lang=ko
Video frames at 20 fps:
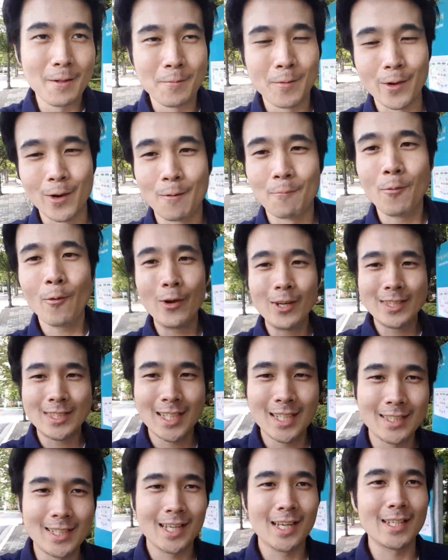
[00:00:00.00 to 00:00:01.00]
뭐 이런
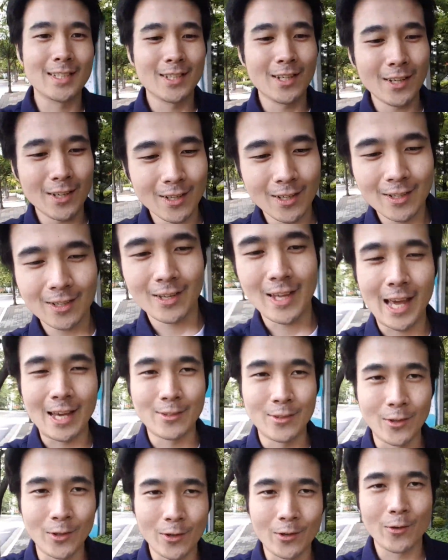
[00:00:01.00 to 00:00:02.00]
포인트에 대해서
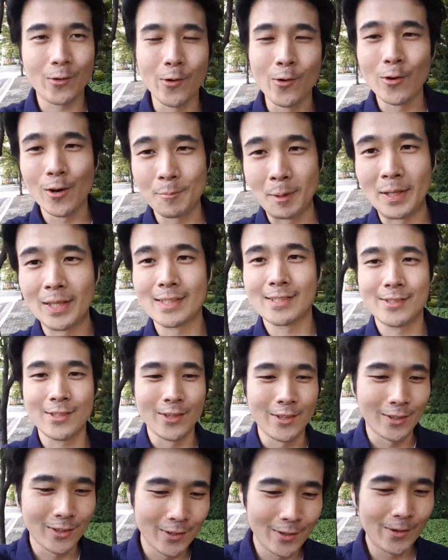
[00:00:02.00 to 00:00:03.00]
계속 교육을
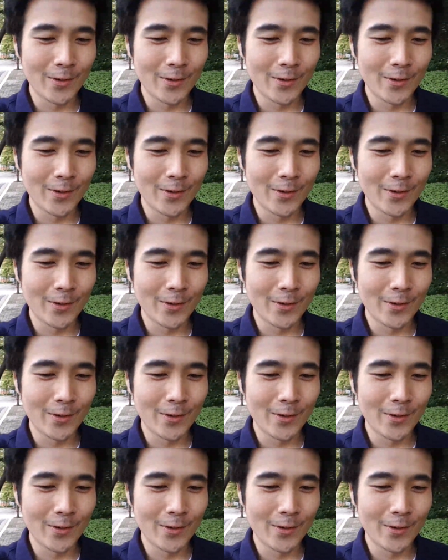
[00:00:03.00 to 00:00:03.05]
받았어요.